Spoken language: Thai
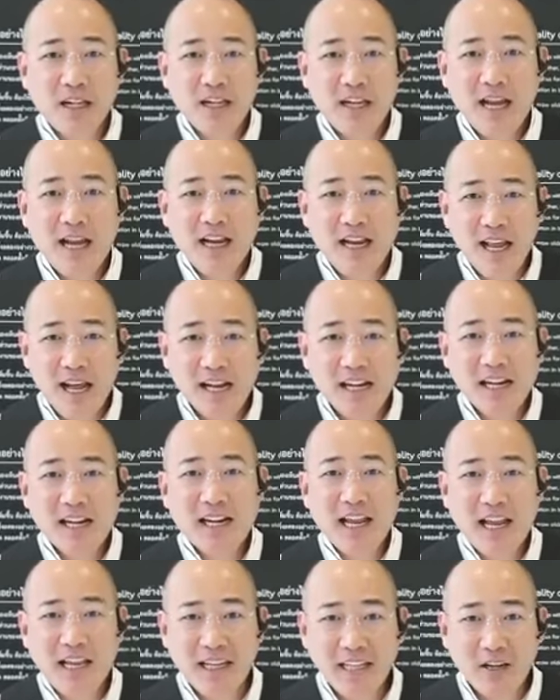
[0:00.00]
รายแรกและ
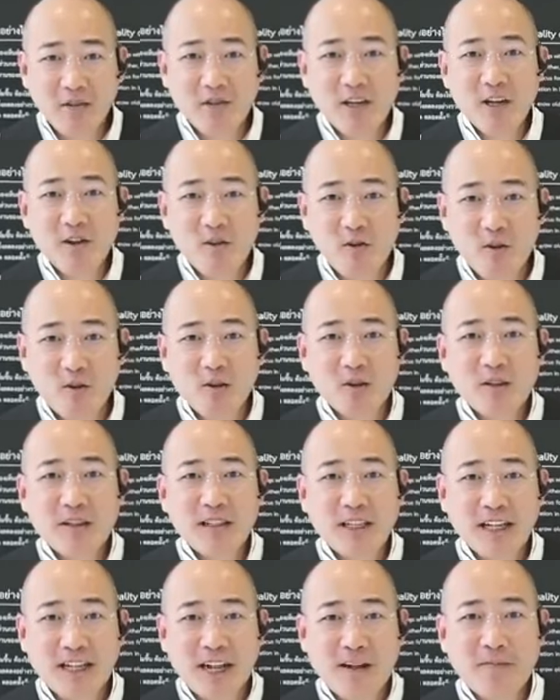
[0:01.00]
รายเดียวในโลก
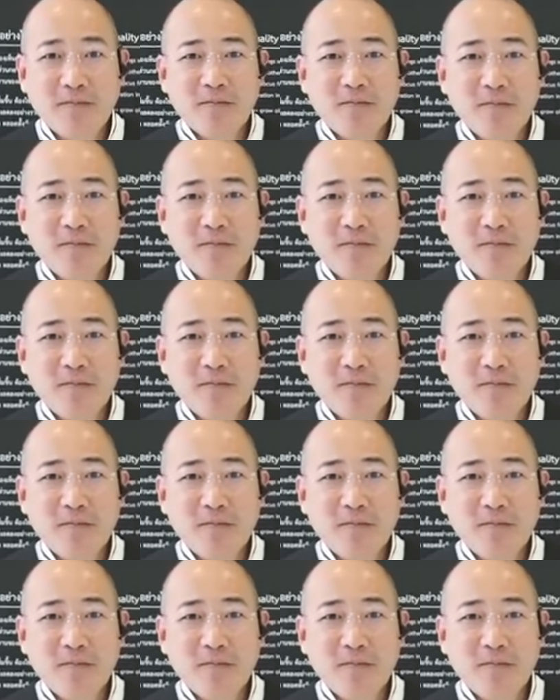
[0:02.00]
นะครับ